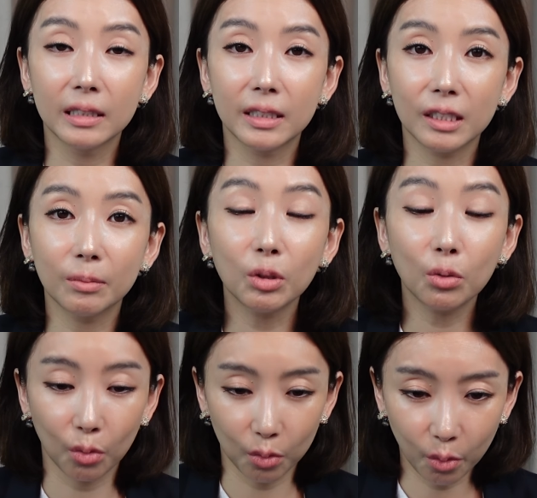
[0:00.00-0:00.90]
지금은
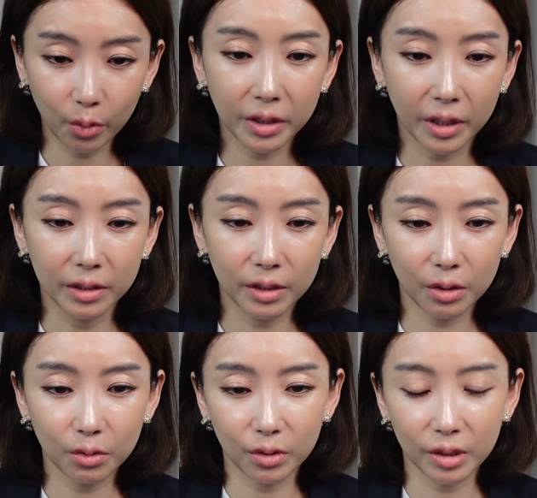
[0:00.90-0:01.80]
또 독일을
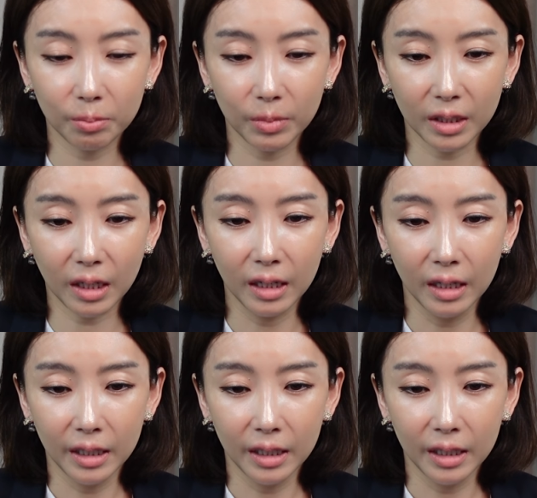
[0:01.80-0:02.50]
체류 중입니다.